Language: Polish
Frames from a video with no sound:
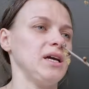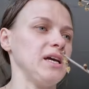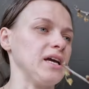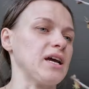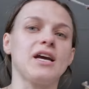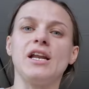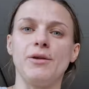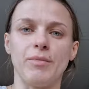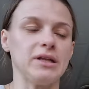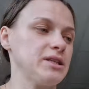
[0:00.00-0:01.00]
y,
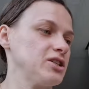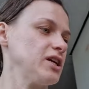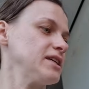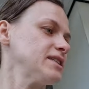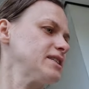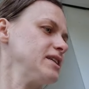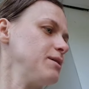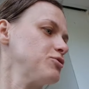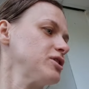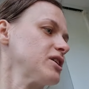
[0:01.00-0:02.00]
klimat, że jest, nie
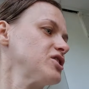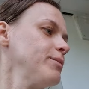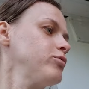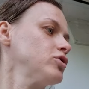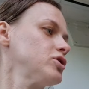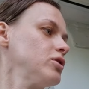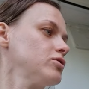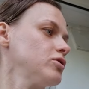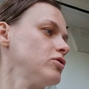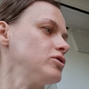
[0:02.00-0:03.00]
wiem, czy tak ciepło, czy o
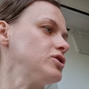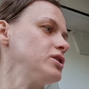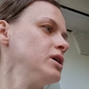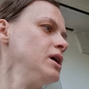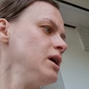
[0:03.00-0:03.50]
co chodzi,